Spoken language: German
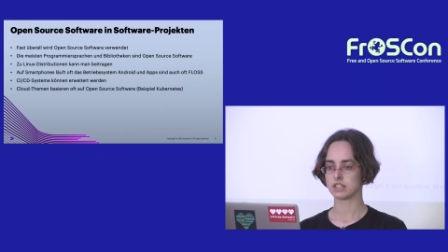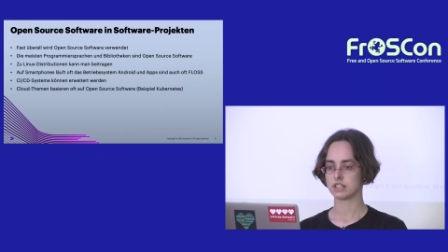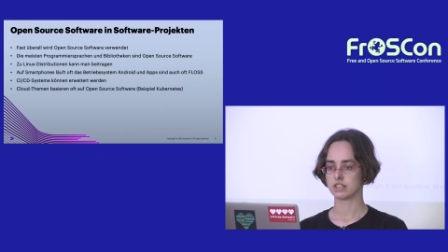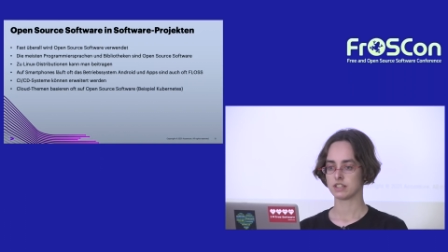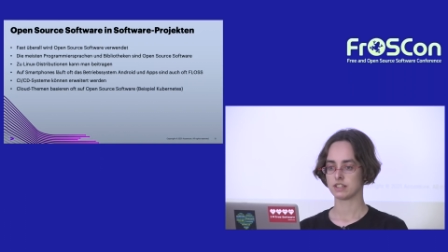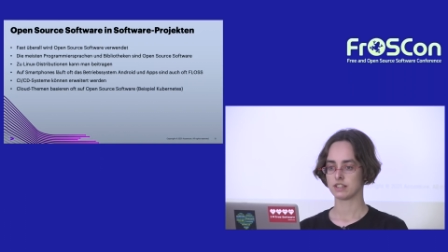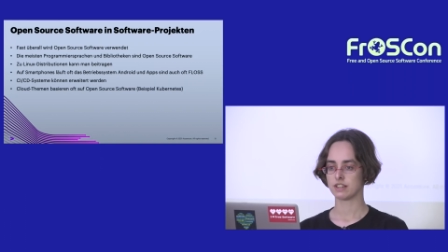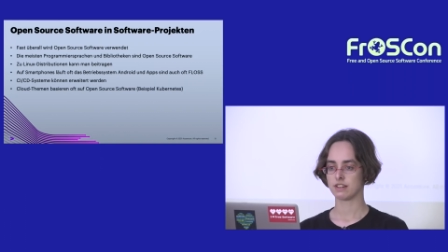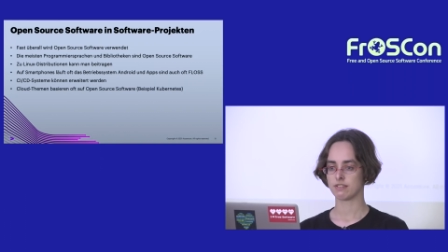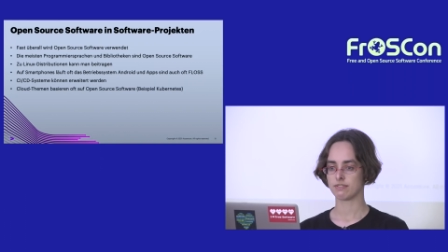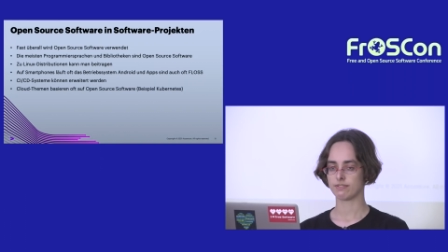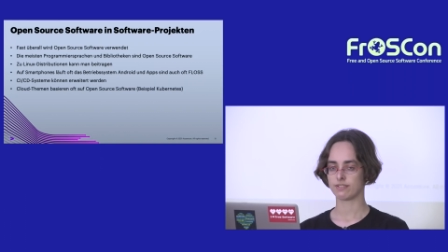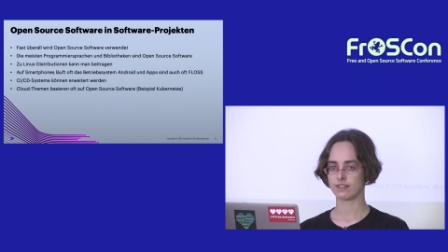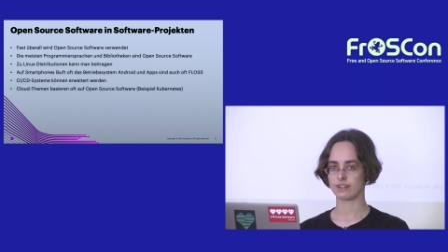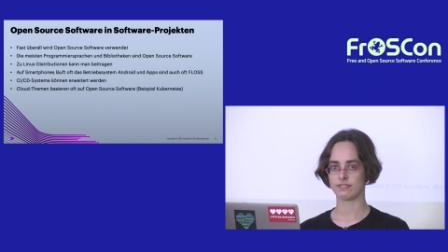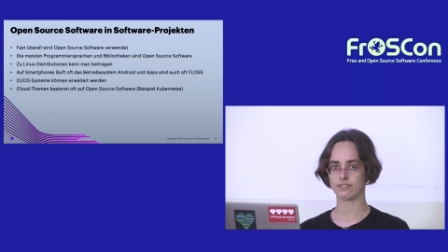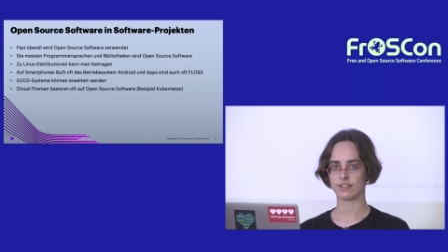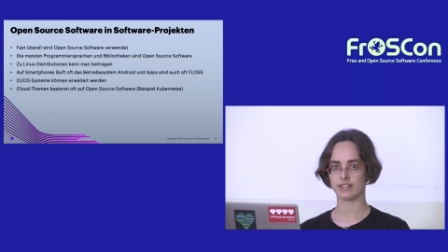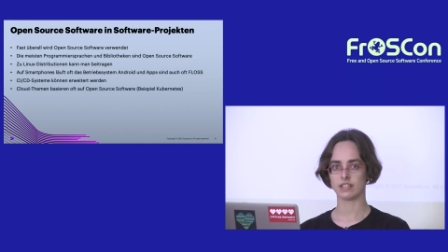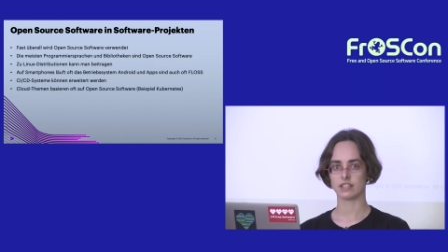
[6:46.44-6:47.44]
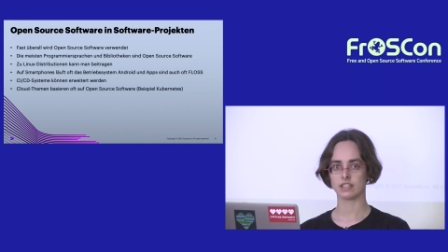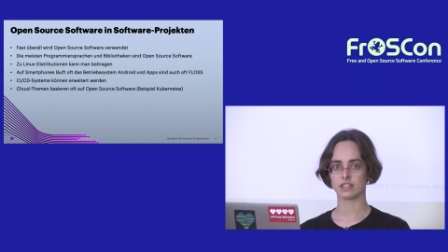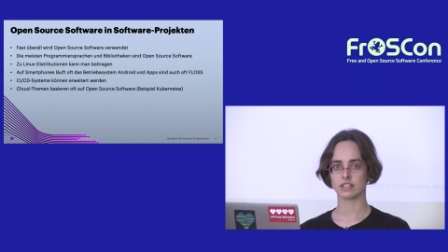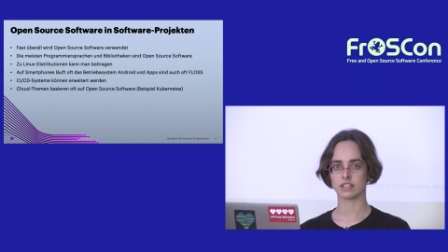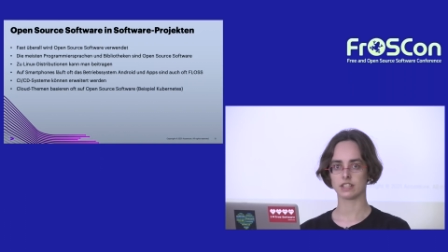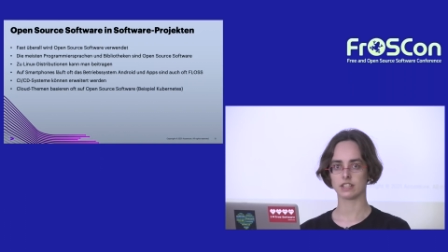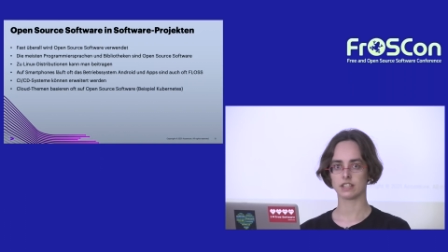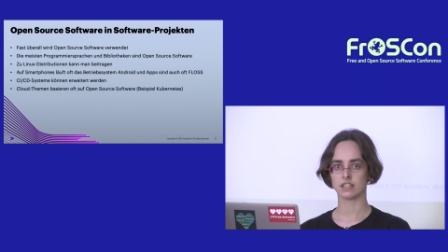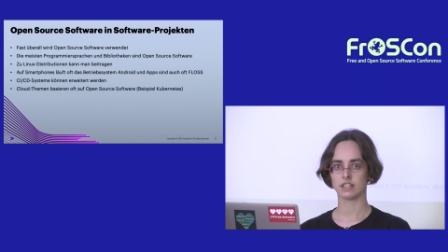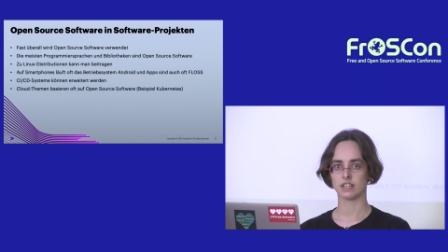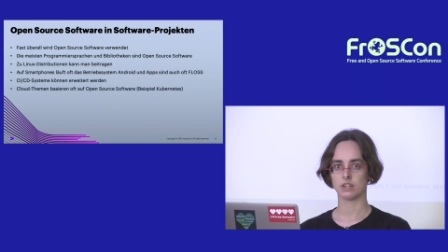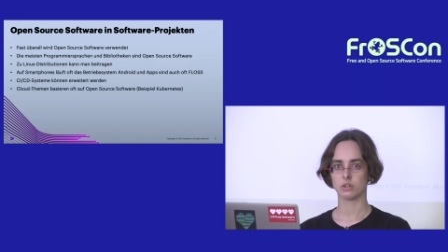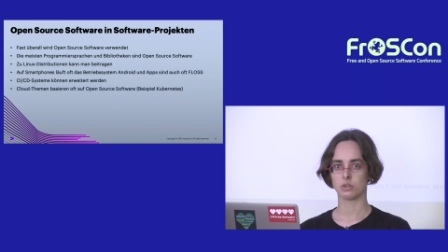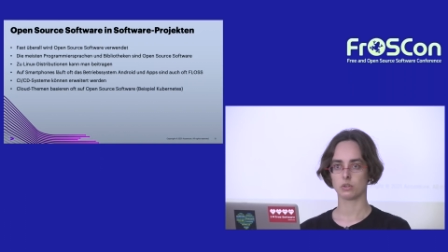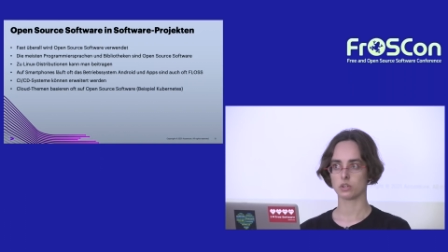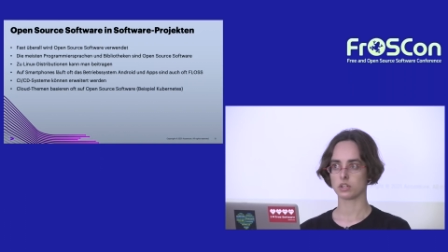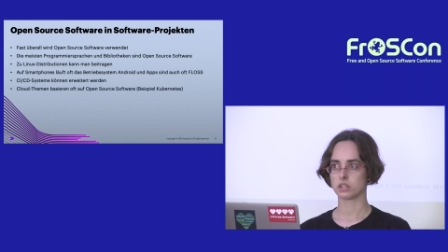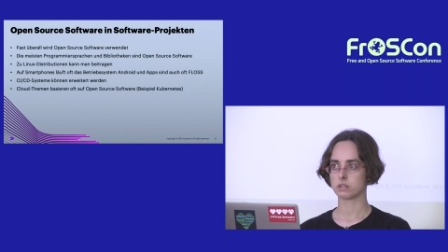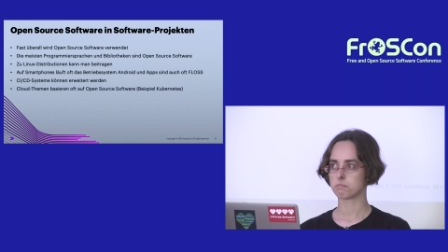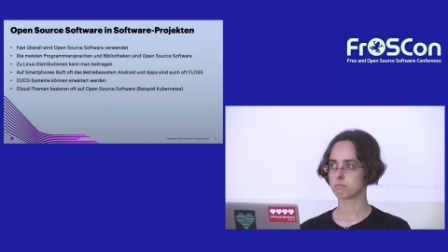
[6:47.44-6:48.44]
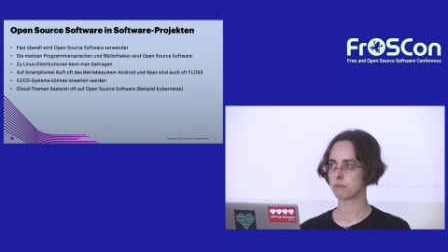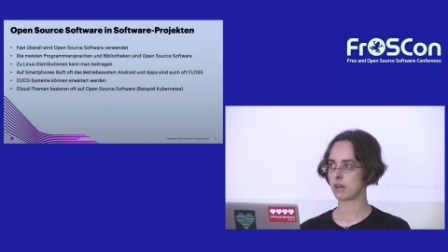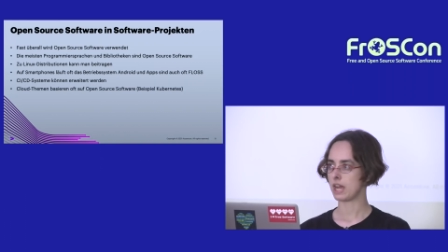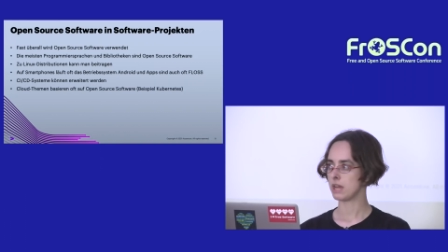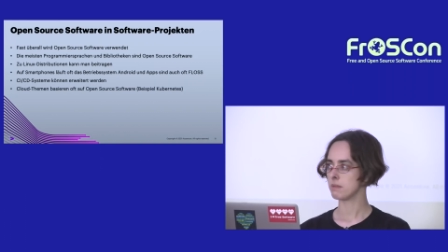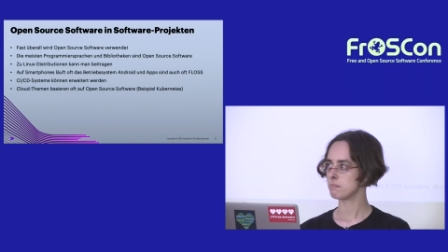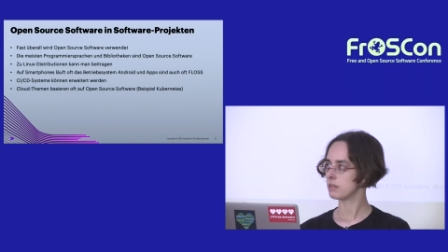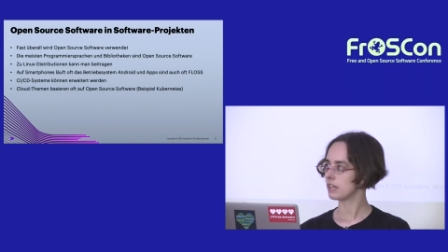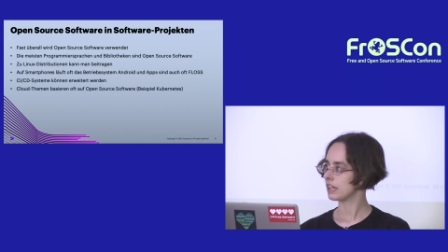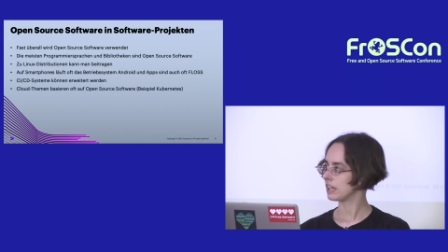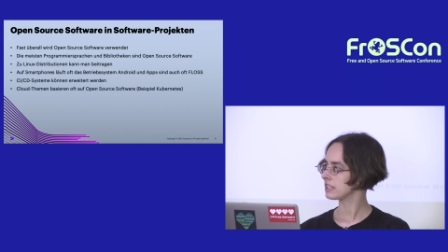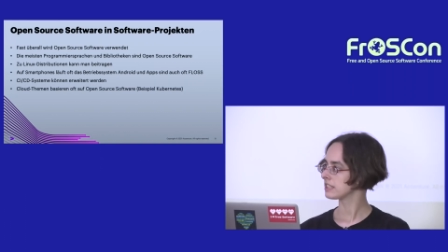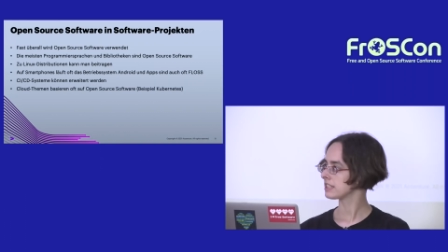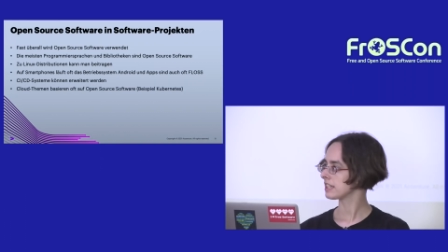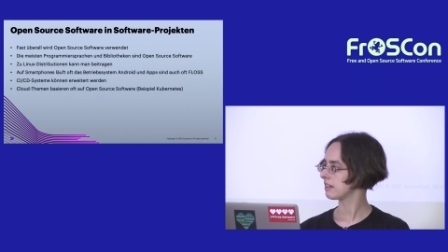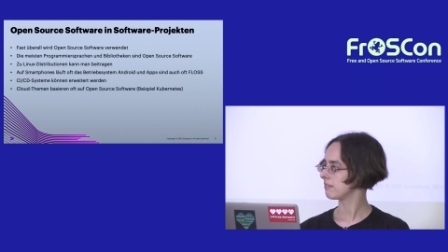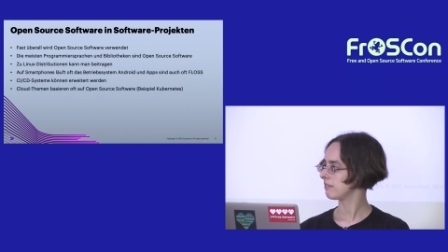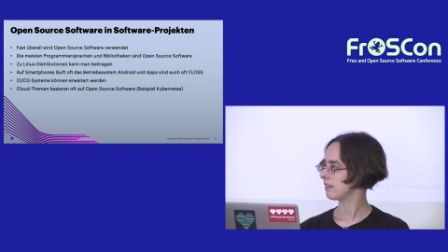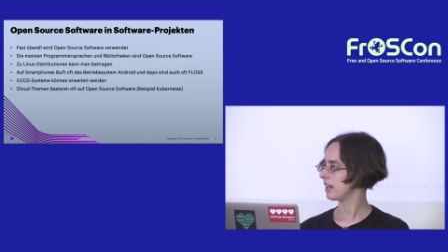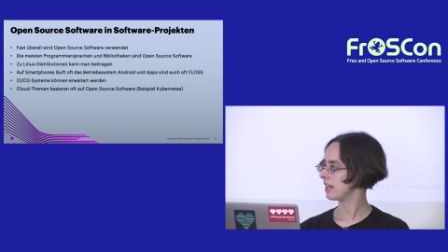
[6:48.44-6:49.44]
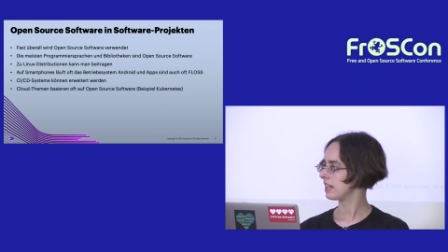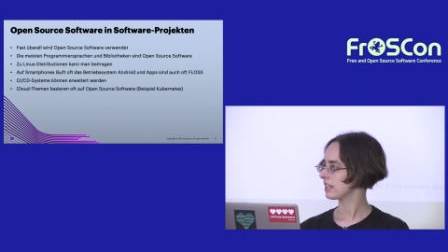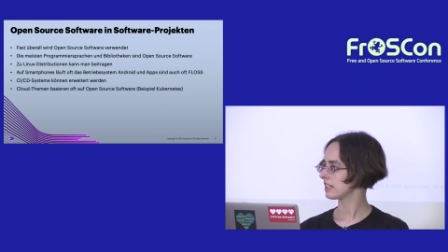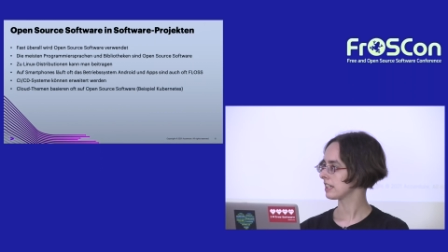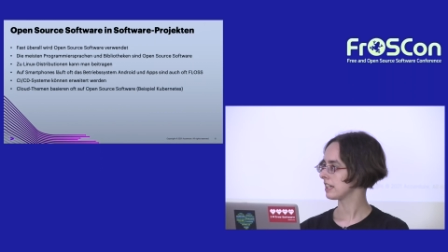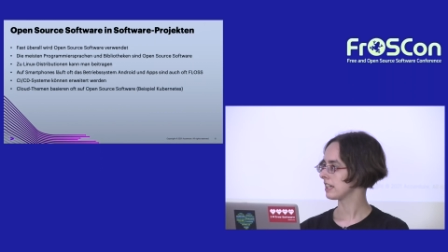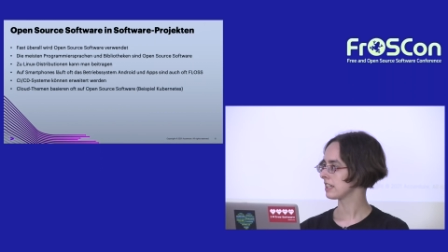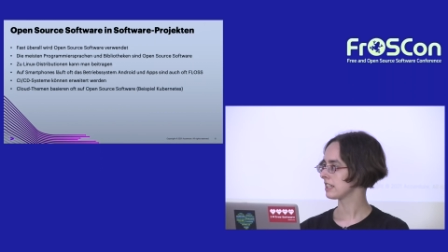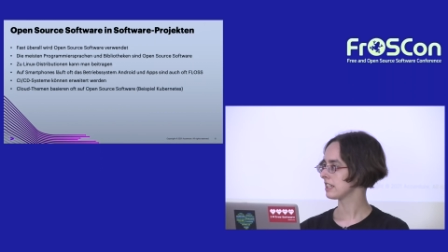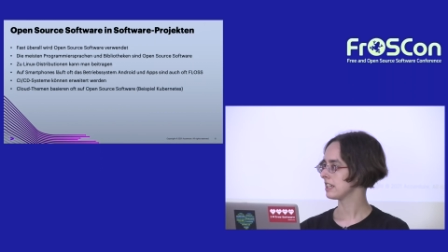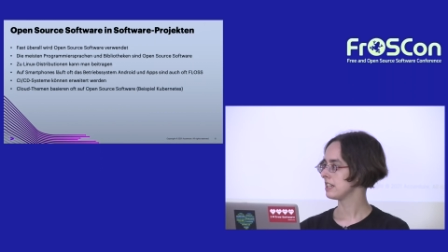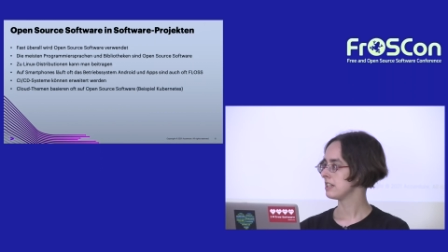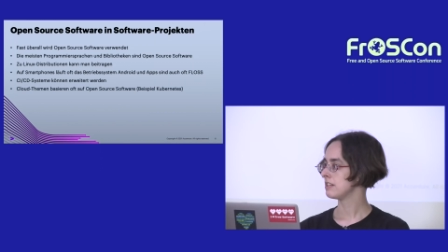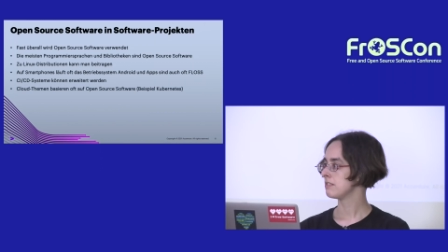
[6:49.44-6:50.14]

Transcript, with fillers: äh, verwenden und Pipelines erweitern,